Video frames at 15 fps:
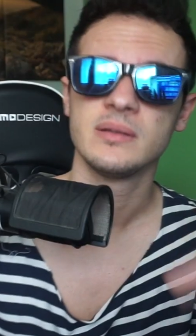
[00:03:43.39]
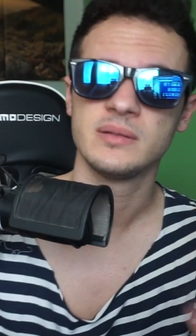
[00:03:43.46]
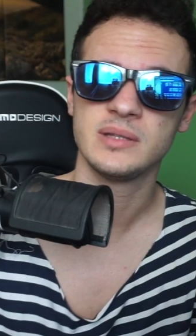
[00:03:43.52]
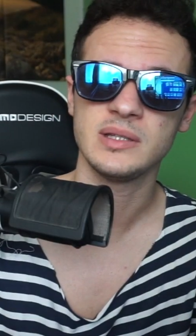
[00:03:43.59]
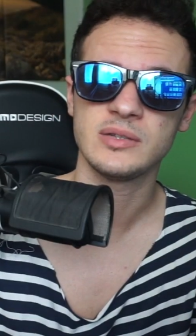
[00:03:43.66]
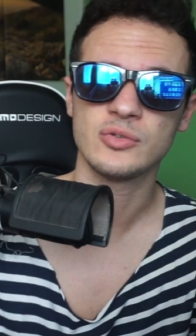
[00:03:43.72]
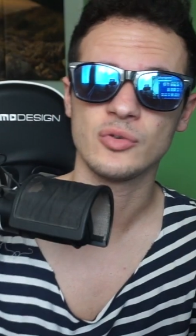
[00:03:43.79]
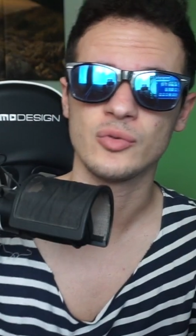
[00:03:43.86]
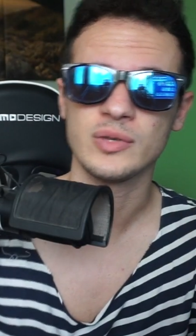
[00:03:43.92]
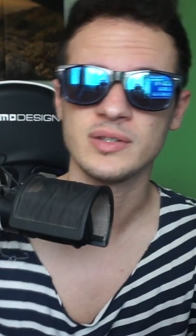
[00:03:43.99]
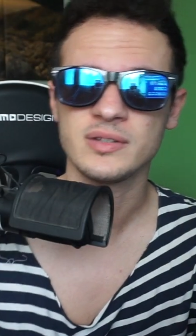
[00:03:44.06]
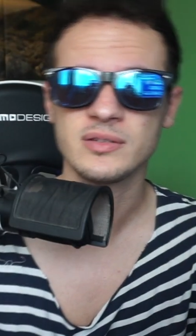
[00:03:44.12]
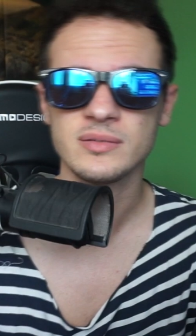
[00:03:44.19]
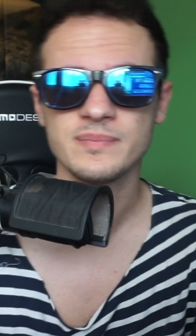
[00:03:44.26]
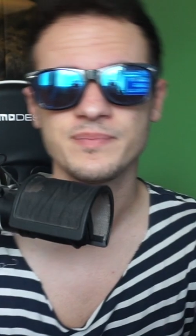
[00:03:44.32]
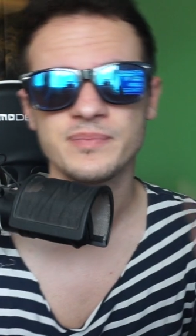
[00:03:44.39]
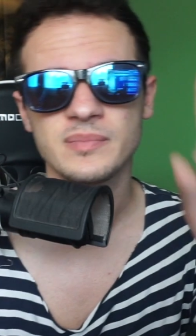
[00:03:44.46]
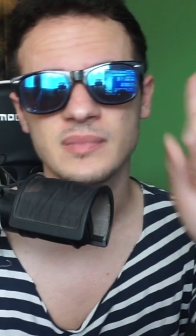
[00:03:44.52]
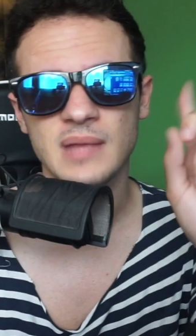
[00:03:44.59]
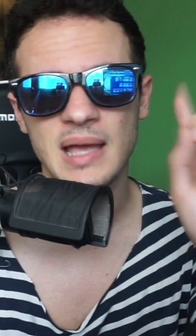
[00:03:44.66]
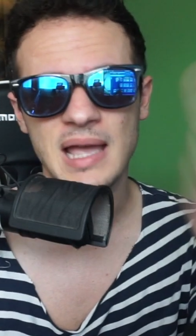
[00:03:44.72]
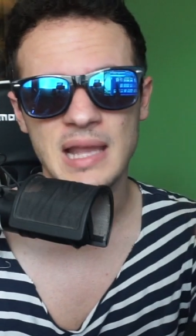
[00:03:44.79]
Detto questo,
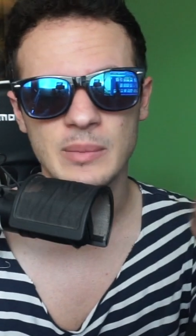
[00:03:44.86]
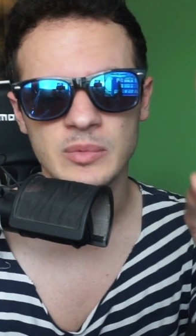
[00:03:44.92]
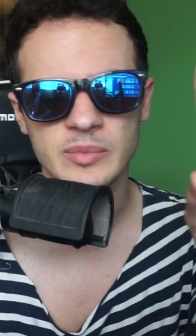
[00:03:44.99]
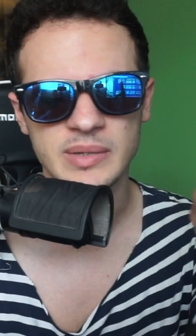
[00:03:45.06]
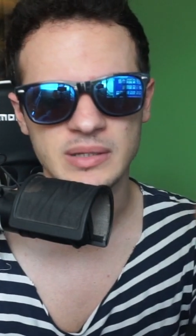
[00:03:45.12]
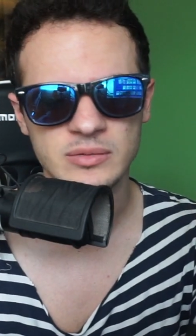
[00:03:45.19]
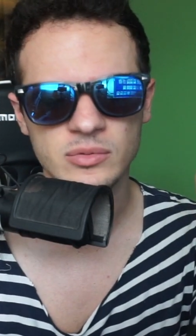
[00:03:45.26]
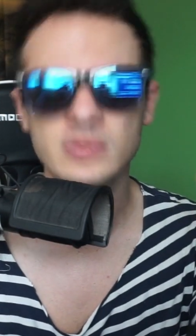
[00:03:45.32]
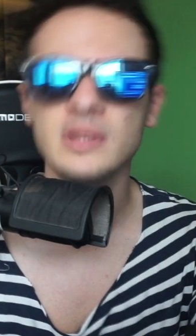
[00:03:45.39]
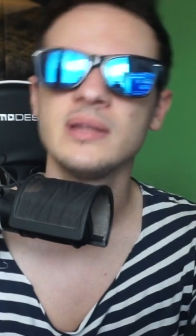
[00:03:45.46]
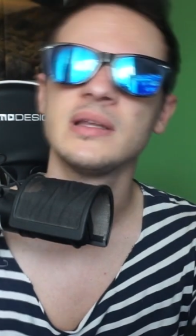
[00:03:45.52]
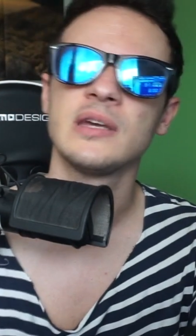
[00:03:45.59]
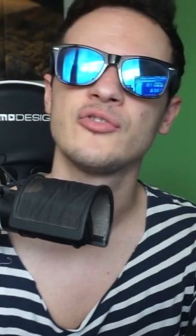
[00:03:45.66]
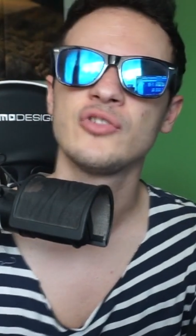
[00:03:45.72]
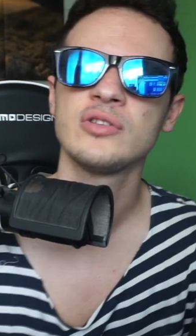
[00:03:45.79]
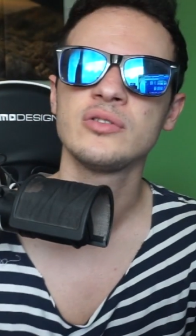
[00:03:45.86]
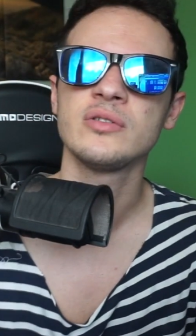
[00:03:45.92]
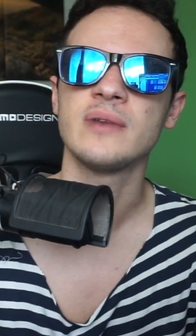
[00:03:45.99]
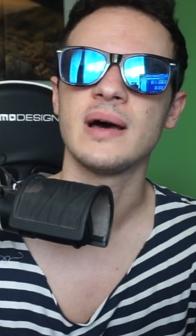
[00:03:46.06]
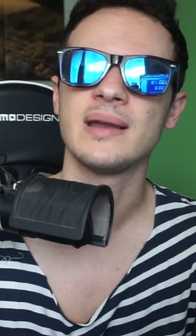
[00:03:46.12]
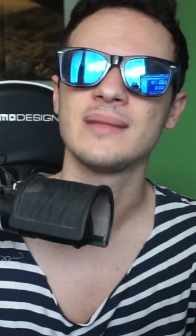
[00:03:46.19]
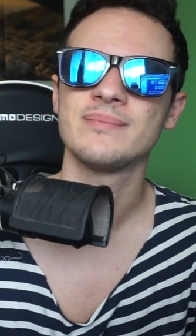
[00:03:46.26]
è il momento di andarci a
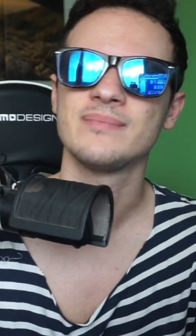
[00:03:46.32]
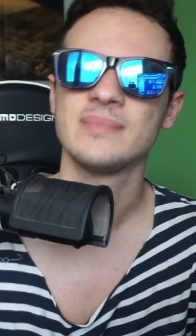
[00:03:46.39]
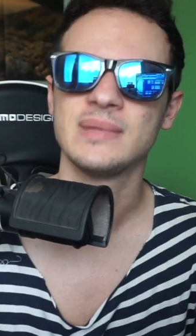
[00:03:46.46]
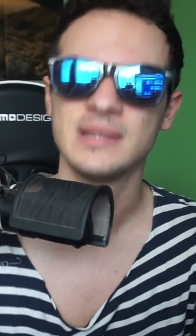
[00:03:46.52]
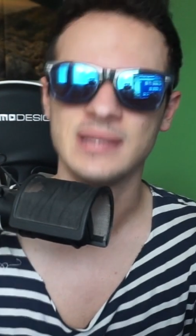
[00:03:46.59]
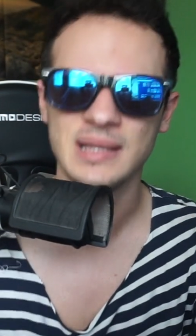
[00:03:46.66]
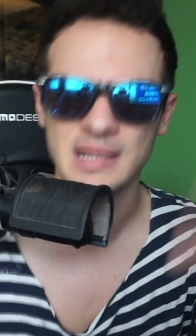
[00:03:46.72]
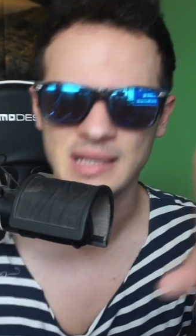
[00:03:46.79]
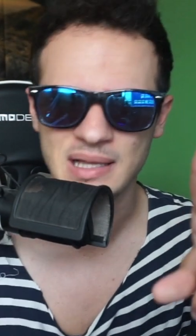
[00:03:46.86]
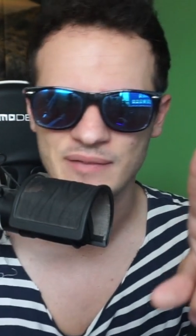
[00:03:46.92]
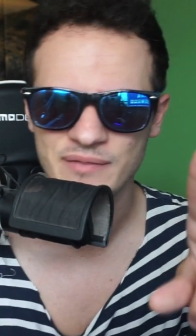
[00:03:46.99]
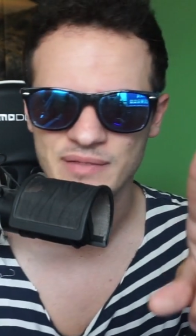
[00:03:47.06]
trovare degli